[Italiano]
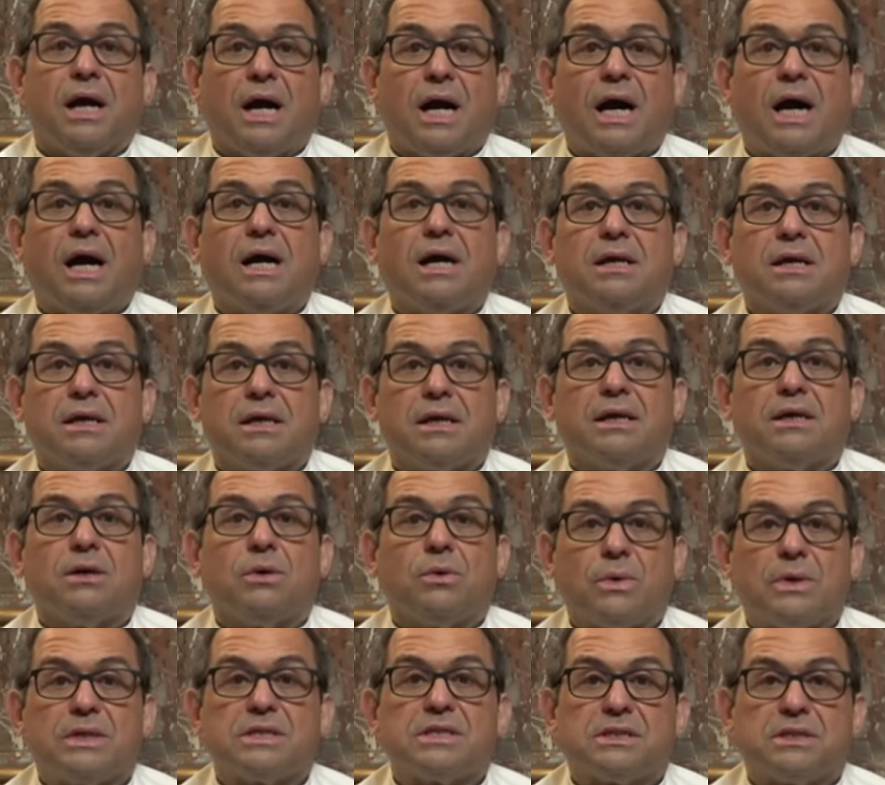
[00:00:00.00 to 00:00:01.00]
anche in
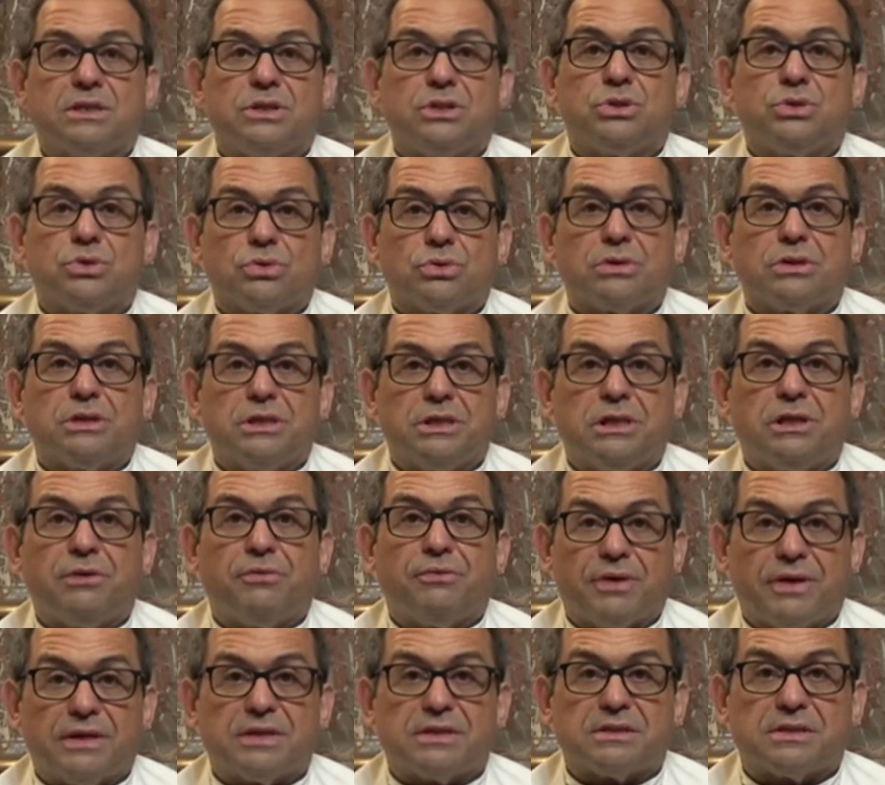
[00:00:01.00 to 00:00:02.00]
questi giorni di
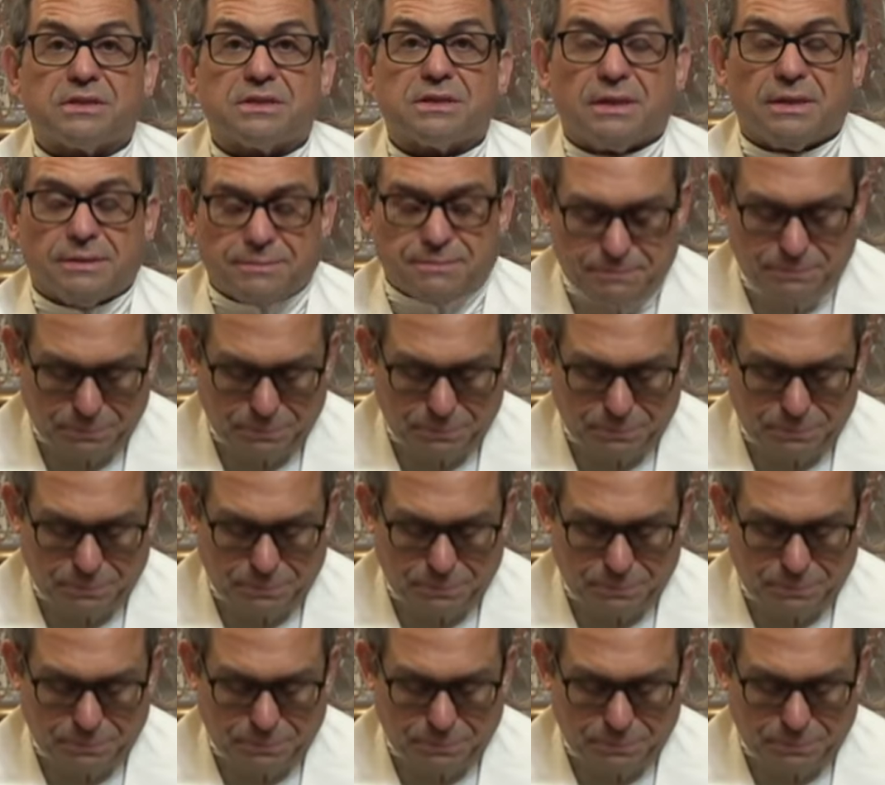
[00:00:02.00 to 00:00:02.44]
festa.